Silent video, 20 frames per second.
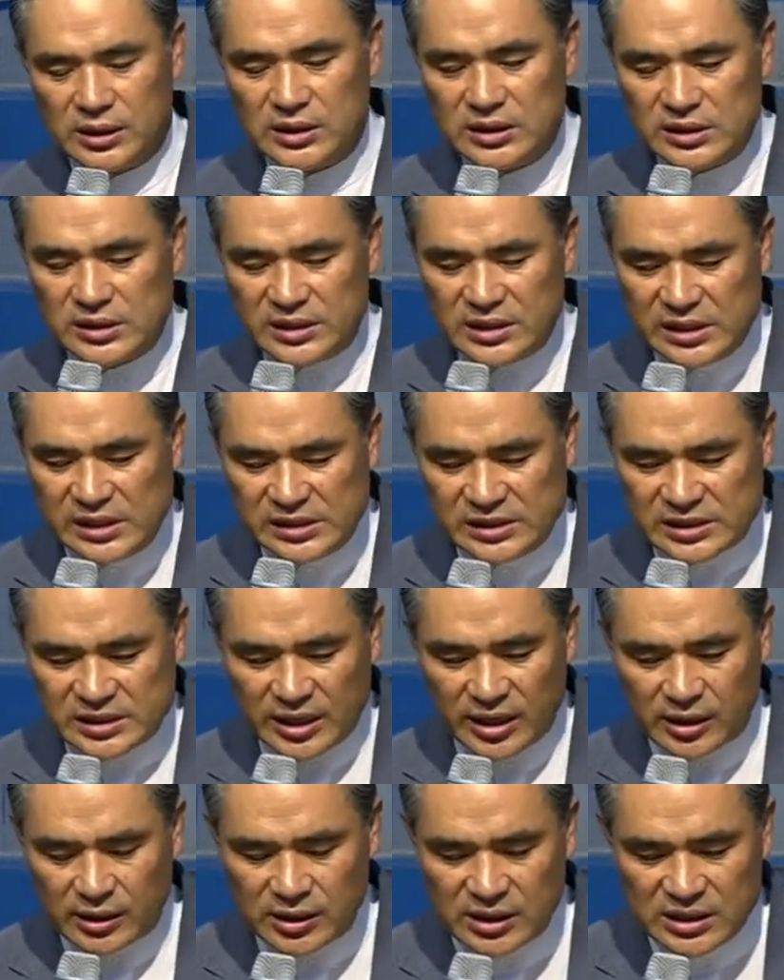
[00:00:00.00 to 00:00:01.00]
인,
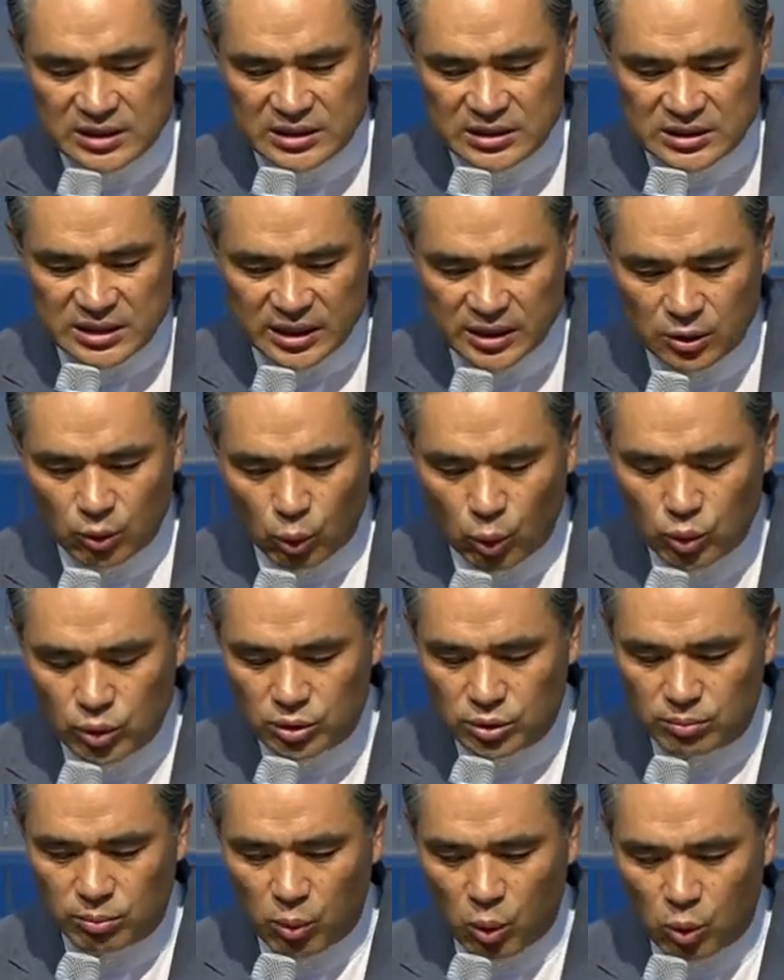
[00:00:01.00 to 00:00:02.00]
일생 인생이
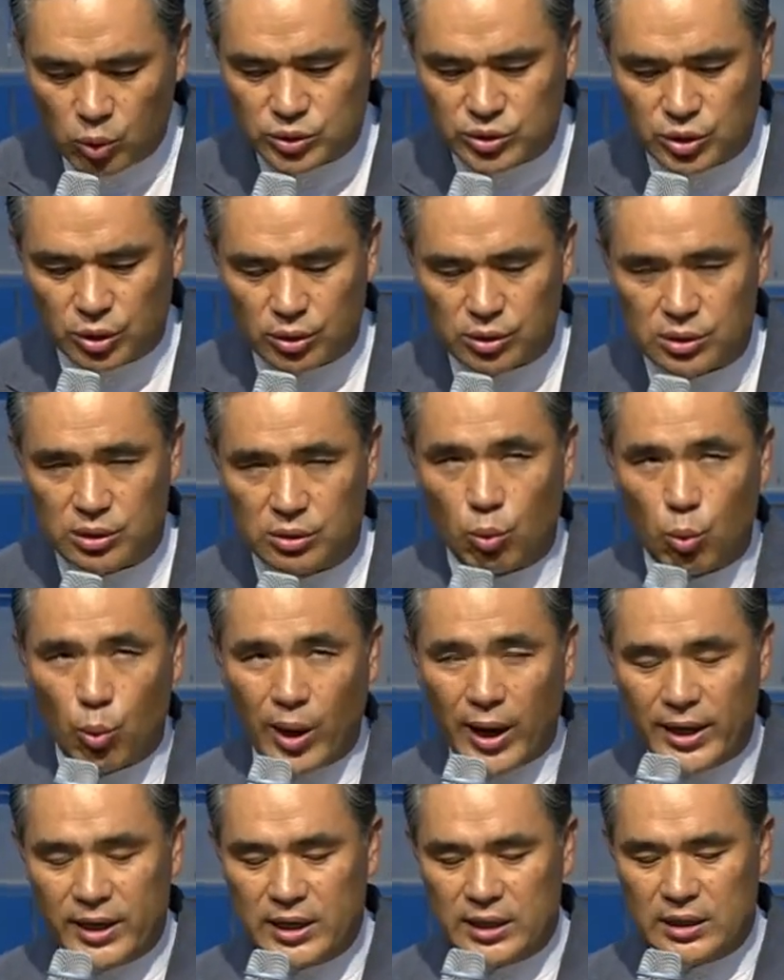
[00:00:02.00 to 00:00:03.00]
오는 목적 그
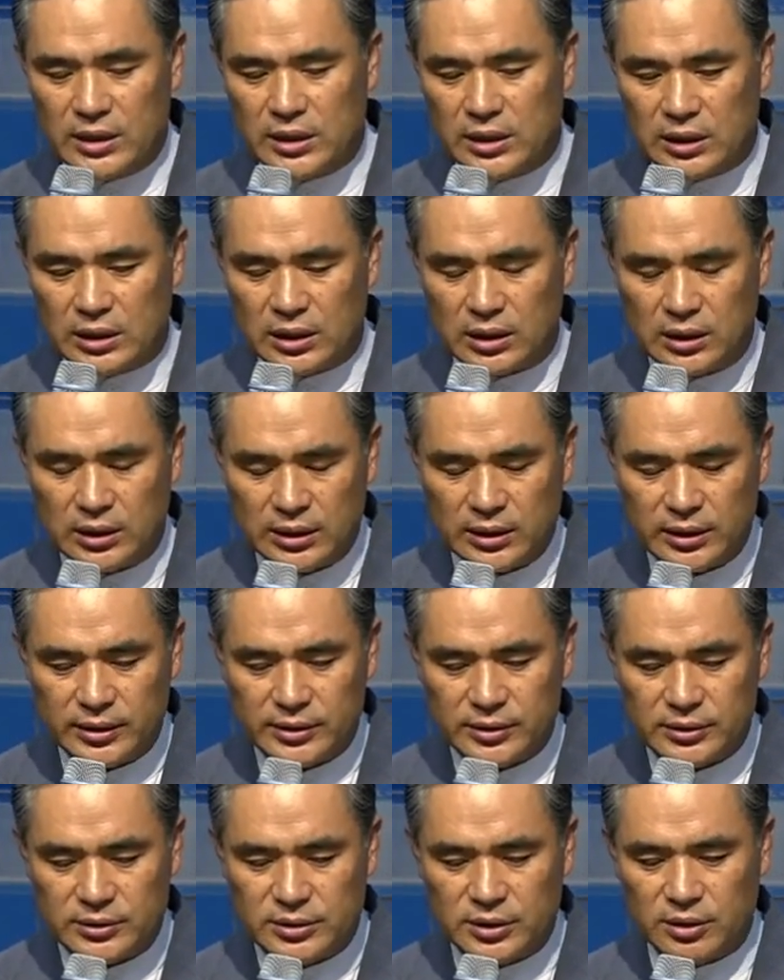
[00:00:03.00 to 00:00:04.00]
Y를
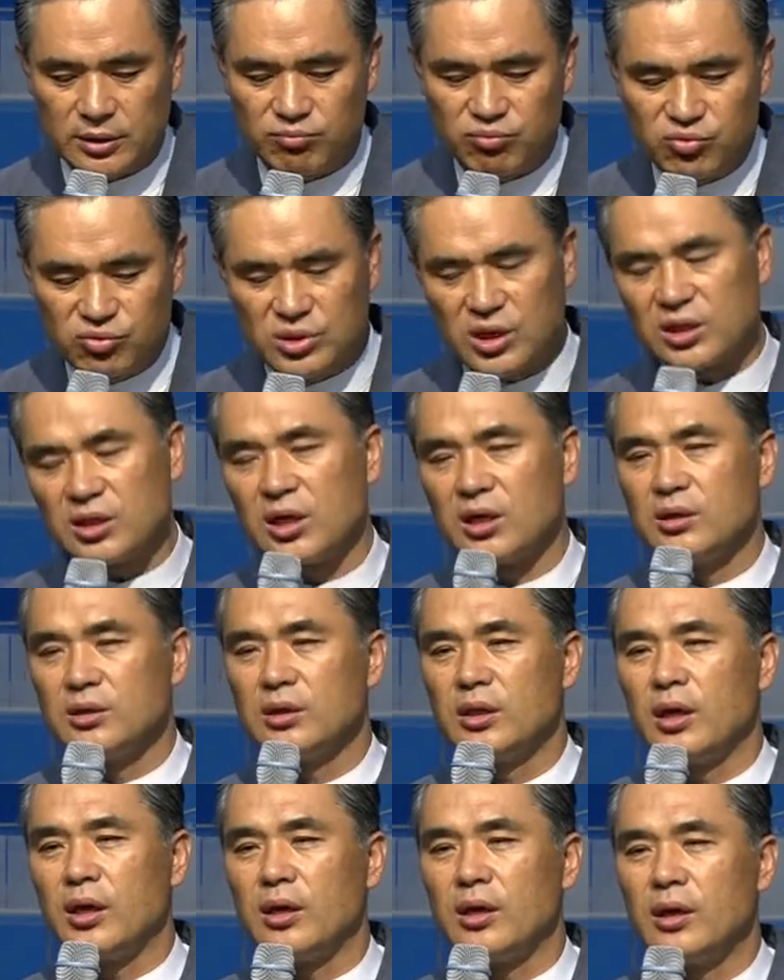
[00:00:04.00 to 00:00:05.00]
이제 묻게
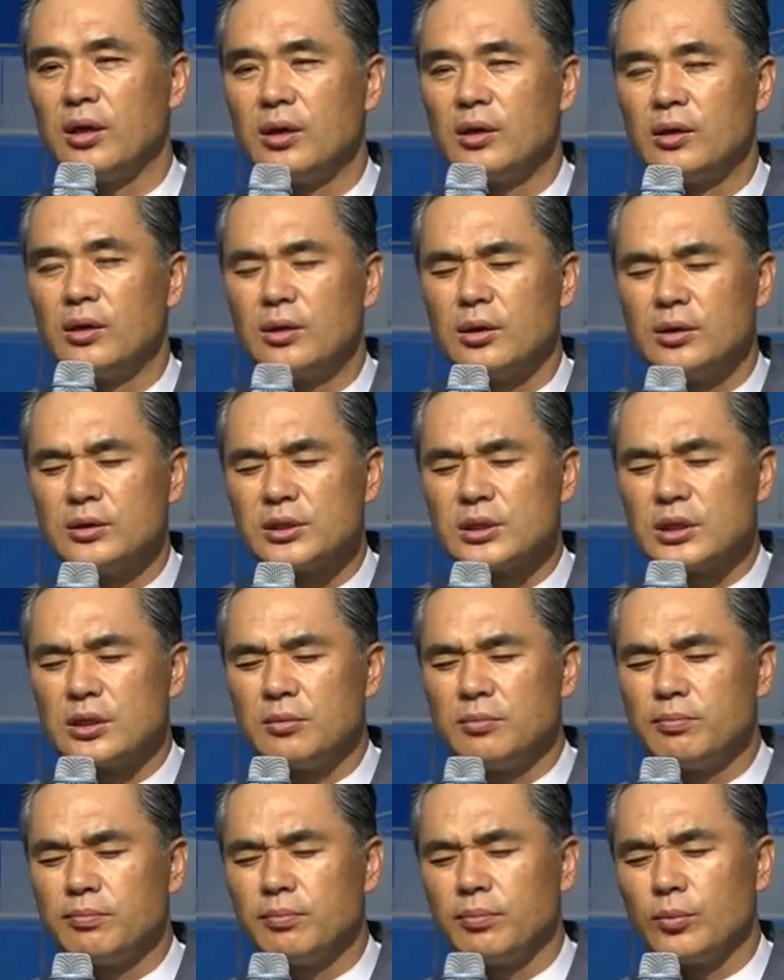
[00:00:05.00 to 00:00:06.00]
되는데
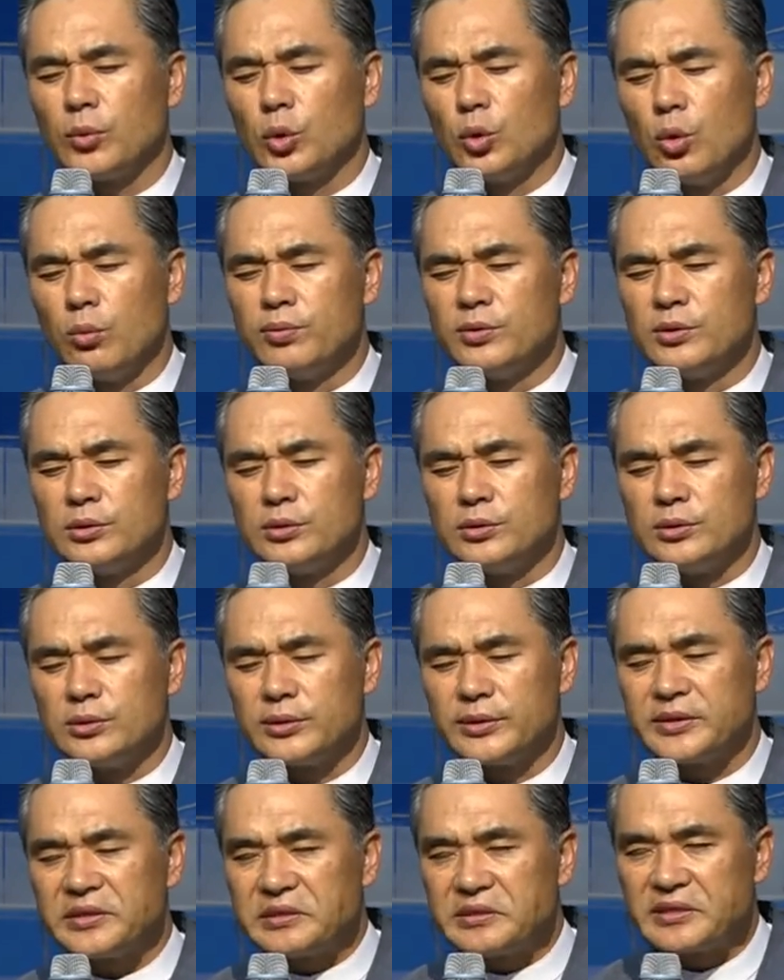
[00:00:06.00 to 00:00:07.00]
지금 욥은
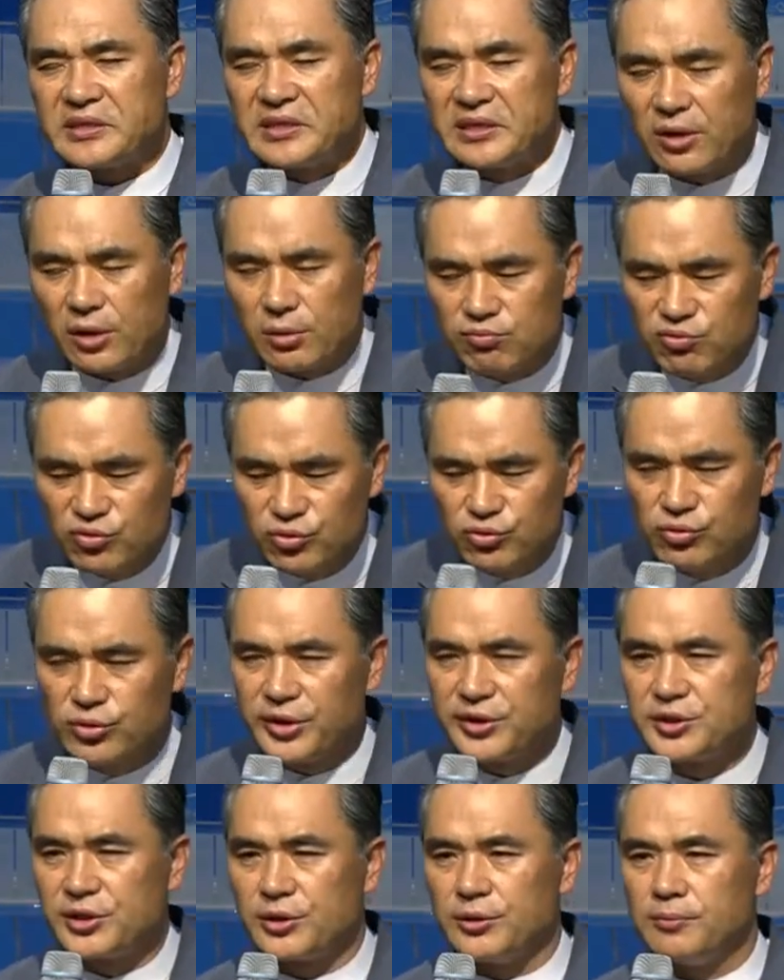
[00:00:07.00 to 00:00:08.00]
그걸 묻는
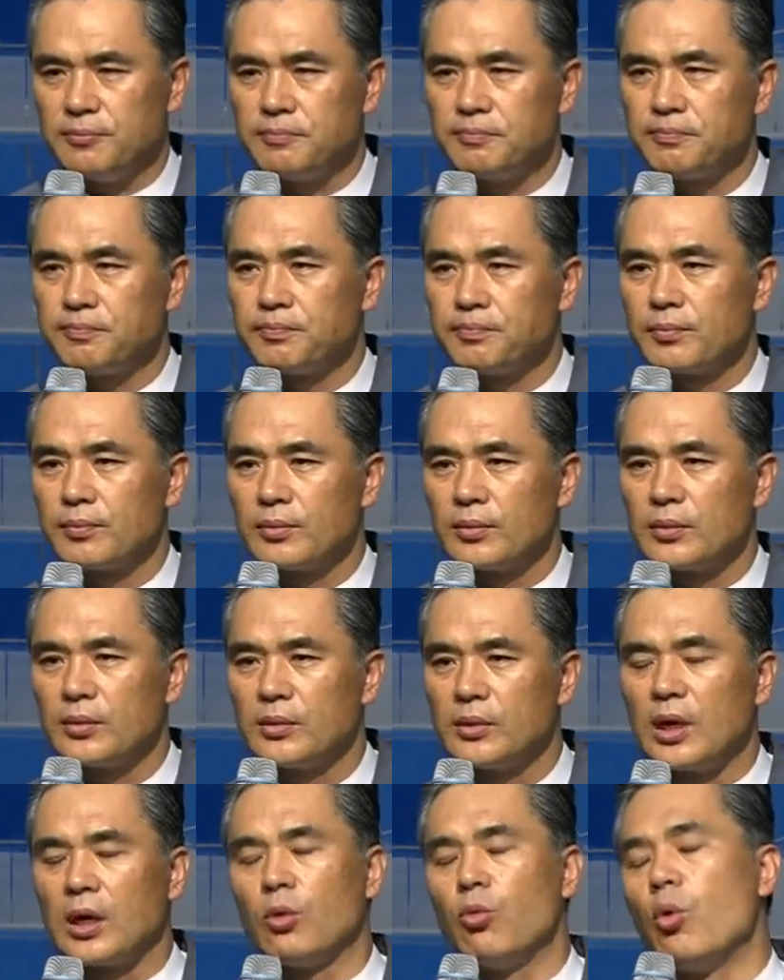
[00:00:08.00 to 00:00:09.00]
거예요, 지금.
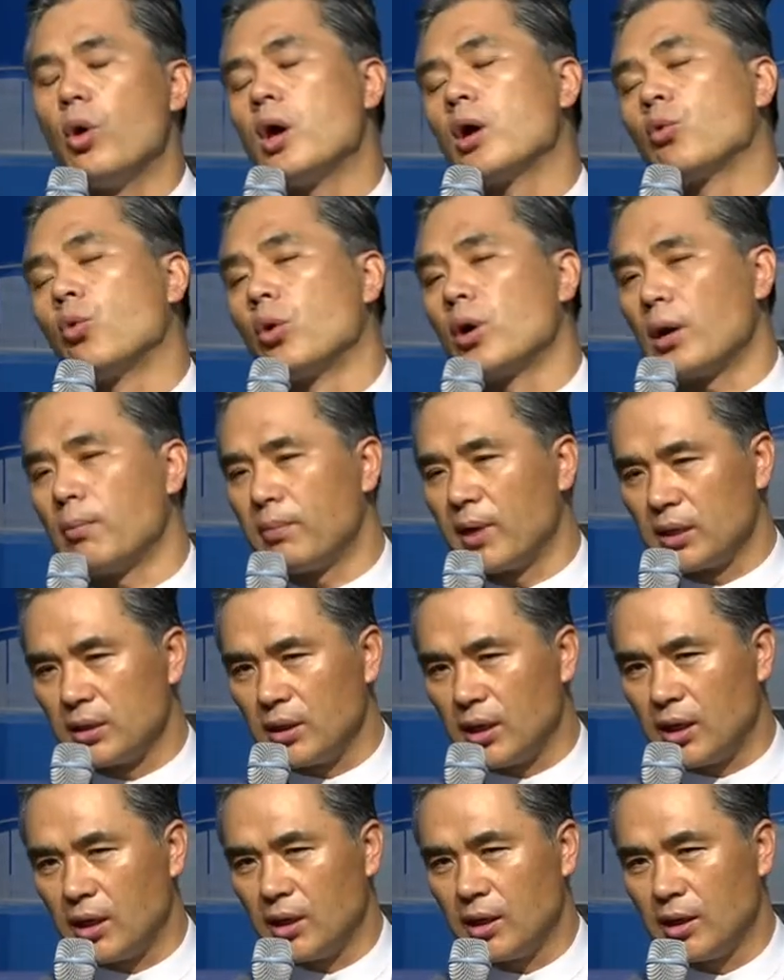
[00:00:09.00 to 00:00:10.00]
내가 왜 고난
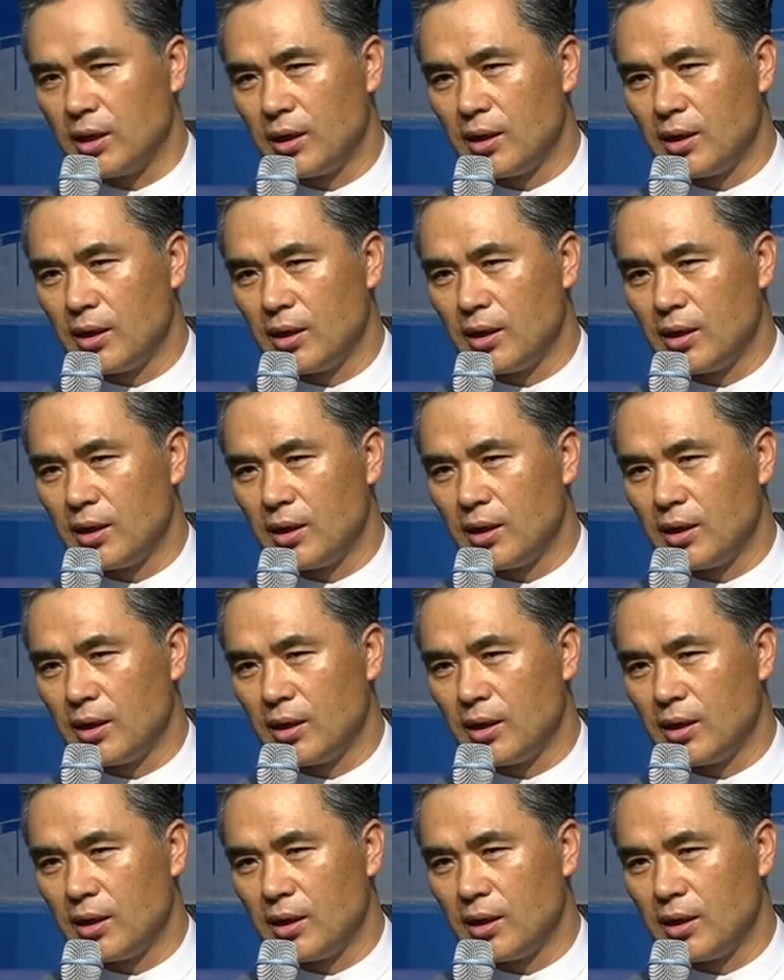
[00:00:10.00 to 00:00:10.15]
받나?